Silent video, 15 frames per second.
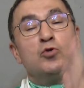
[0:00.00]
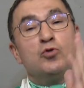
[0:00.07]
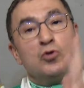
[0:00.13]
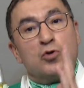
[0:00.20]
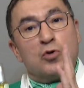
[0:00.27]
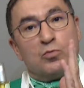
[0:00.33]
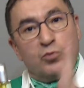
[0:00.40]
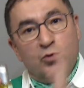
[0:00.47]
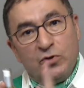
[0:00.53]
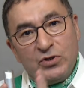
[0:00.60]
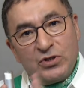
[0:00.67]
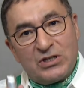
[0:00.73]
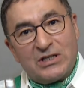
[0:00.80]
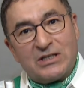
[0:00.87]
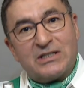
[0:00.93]
Çünkü
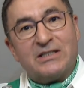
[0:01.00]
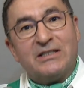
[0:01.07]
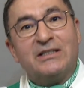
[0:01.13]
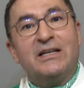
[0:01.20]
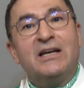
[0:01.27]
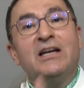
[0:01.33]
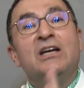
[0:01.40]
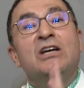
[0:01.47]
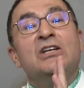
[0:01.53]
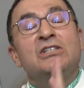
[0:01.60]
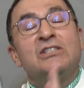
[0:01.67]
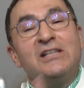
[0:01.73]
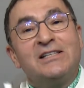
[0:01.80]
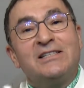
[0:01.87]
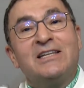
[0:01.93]
bunun içerisinde
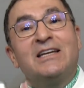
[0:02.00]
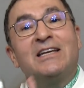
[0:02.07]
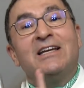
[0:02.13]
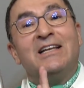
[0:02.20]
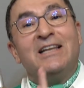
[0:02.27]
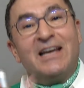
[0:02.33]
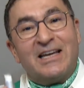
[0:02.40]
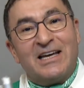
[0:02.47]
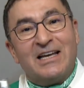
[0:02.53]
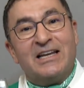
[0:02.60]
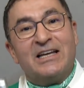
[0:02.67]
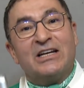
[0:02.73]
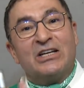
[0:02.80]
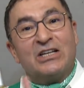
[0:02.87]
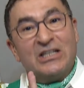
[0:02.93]
ciltteki
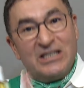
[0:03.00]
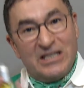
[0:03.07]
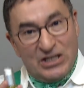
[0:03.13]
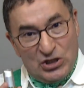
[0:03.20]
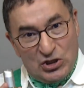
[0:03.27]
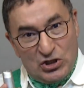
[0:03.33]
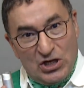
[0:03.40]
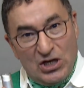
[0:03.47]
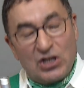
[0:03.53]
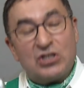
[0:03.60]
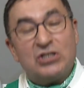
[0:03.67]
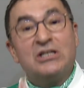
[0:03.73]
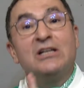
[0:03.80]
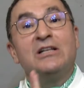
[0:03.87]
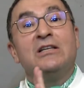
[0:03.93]
lekeleri
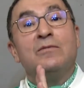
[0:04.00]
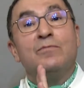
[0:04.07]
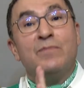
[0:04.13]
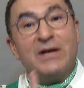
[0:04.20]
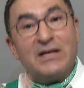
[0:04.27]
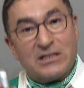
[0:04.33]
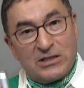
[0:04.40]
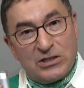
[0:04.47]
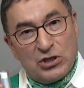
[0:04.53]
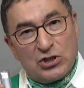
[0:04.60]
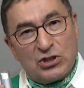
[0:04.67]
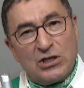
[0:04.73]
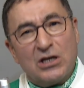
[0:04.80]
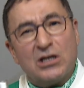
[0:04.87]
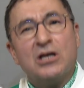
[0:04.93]
giderecek, cildi
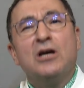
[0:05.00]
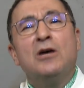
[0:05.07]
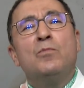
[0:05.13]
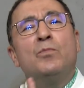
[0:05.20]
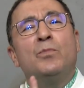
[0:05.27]
besleyecek,